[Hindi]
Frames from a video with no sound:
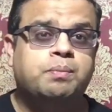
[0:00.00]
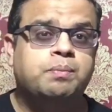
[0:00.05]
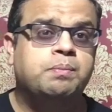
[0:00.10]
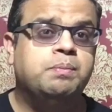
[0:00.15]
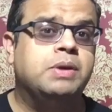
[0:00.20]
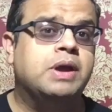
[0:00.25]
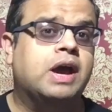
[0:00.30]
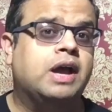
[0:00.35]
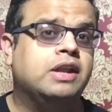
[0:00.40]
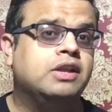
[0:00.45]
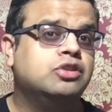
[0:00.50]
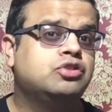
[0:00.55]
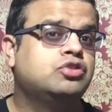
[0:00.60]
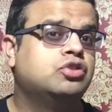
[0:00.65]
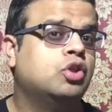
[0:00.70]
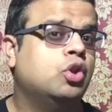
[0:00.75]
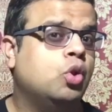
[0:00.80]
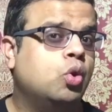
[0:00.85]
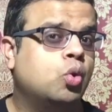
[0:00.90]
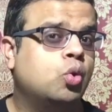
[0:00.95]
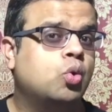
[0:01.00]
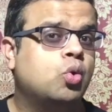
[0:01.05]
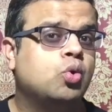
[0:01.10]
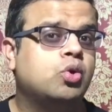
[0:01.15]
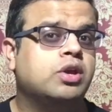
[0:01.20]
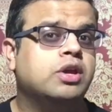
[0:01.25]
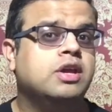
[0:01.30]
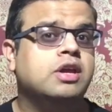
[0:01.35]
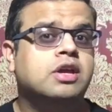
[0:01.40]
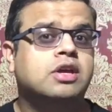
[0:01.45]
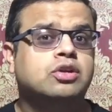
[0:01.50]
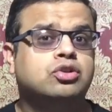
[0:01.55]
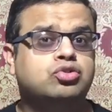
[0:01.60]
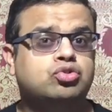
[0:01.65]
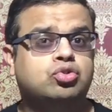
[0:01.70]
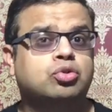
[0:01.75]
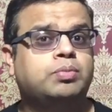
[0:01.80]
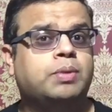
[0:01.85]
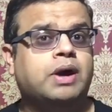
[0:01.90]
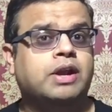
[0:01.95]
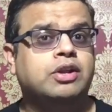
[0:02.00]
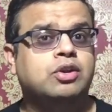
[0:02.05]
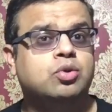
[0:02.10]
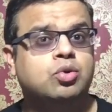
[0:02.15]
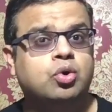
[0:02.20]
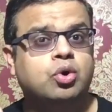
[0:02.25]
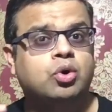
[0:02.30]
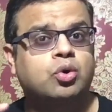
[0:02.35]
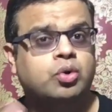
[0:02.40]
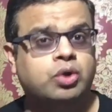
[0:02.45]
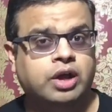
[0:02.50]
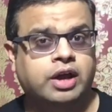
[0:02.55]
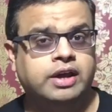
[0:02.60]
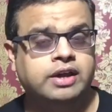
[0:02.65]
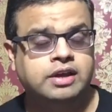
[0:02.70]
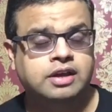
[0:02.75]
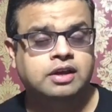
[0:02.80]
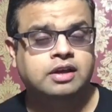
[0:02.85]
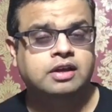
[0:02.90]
बयालीस लोगों की सुपारी उन्होंने उठाई